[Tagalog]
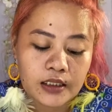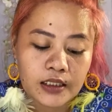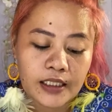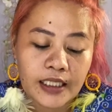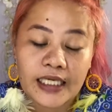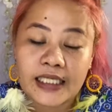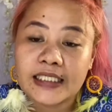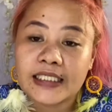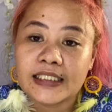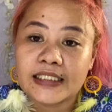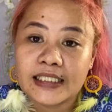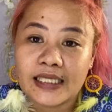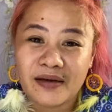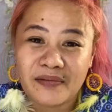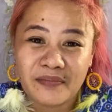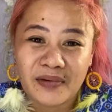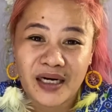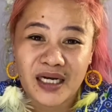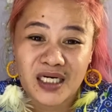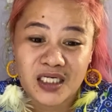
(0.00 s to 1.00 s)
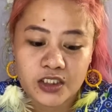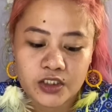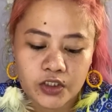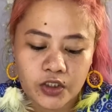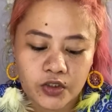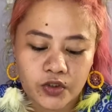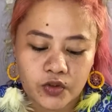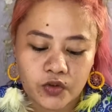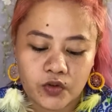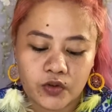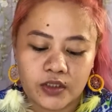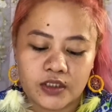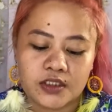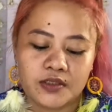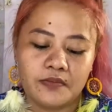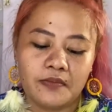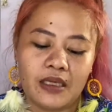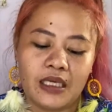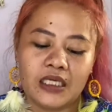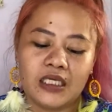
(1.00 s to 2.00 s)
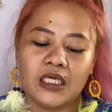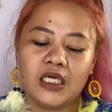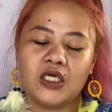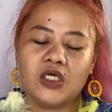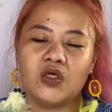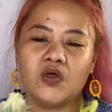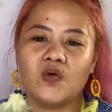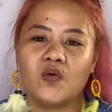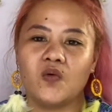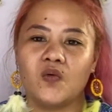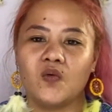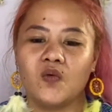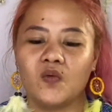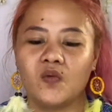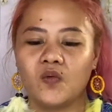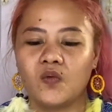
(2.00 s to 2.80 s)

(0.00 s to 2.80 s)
anything para sa'yo it's making you